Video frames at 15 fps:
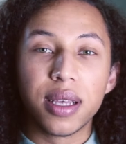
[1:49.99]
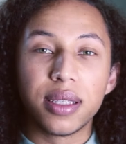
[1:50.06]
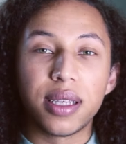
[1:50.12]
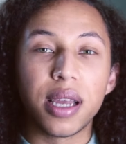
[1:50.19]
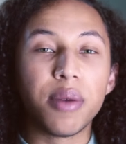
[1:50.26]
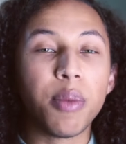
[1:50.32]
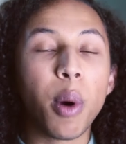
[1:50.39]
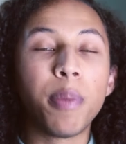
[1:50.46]

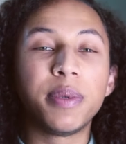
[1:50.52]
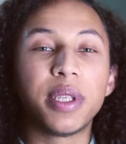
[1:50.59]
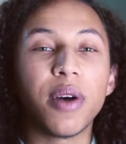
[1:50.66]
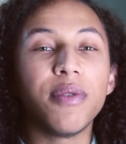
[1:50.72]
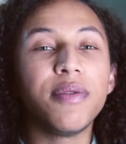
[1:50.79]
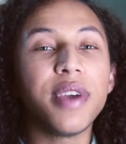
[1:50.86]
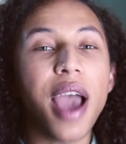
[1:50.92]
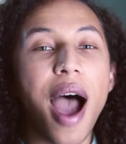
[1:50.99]
sendo uma
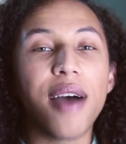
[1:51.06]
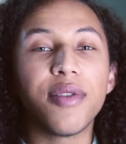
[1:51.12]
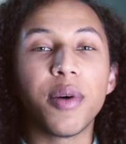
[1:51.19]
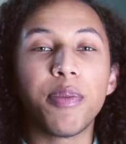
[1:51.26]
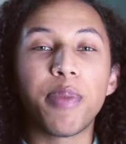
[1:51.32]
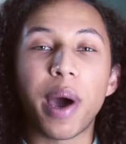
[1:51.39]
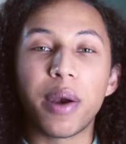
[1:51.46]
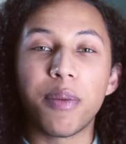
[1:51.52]
opção
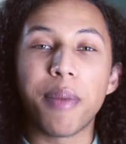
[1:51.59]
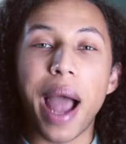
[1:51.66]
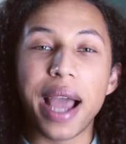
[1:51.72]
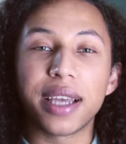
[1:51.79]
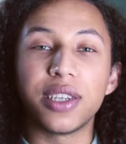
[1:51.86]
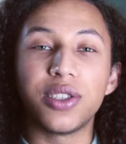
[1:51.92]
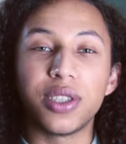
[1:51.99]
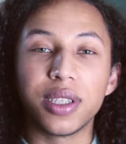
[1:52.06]
viável para o
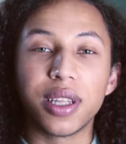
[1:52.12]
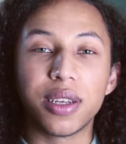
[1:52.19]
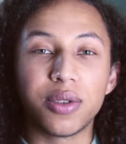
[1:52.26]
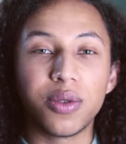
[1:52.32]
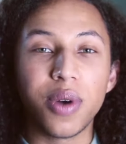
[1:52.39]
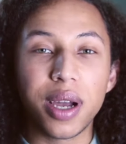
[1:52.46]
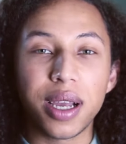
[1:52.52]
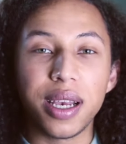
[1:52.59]
marketing da
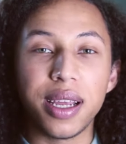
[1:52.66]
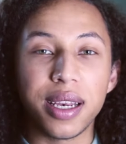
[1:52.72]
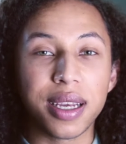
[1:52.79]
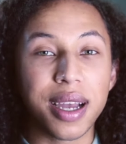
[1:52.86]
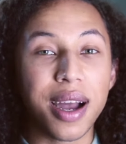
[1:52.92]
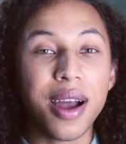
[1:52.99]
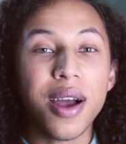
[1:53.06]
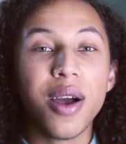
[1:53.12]
sua
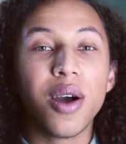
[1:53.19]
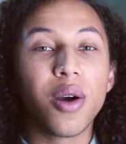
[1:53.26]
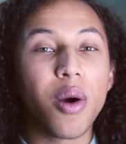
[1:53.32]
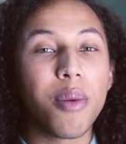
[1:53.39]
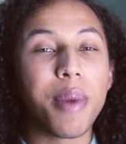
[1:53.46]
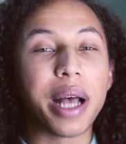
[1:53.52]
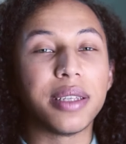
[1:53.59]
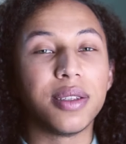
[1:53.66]
clínica,
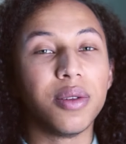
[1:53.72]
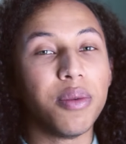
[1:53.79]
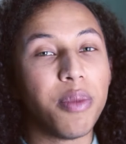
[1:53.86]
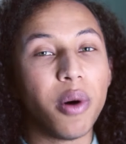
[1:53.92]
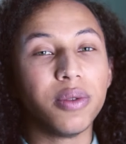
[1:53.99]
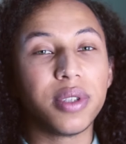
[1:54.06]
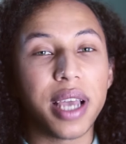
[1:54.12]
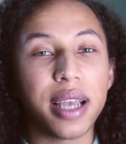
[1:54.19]
com base no
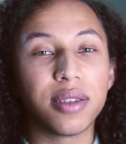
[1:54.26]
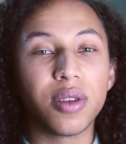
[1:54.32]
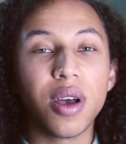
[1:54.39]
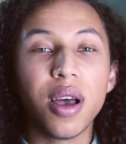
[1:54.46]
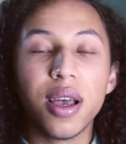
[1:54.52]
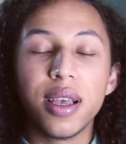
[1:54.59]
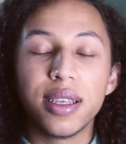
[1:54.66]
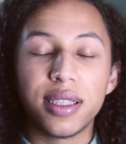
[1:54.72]
bom senso,
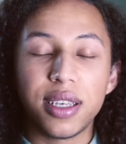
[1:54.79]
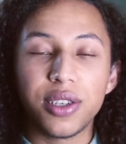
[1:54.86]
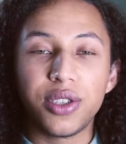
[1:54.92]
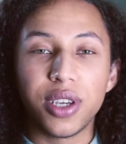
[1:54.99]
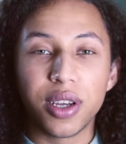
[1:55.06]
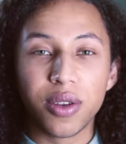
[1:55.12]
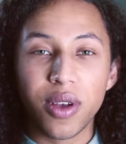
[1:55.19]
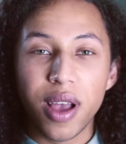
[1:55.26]

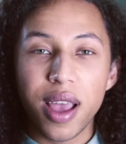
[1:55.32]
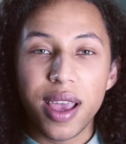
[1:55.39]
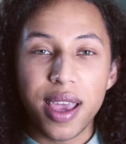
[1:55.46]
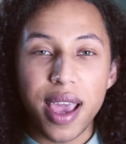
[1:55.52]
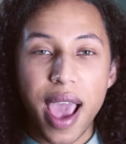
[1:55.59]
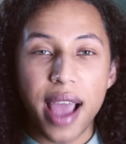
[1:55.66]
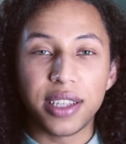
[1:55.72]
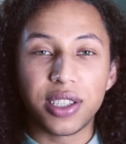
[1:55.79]
sigilo
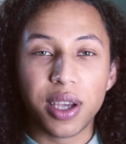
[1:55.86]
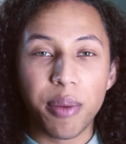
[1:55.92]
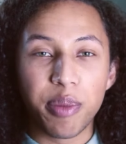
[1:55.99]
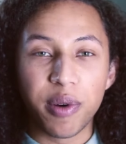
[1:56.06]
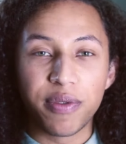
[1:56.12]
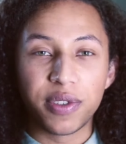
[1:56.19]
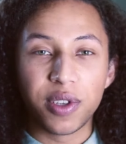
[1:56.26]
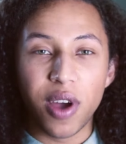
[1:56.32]
e ética
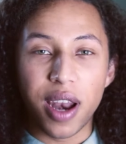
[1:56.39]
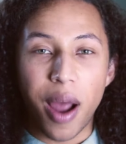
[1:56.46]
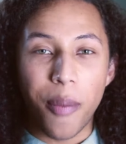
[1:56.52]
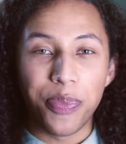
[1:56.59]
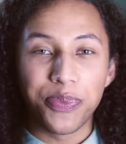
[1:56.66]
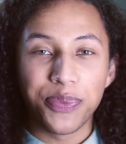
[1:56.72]
profissional.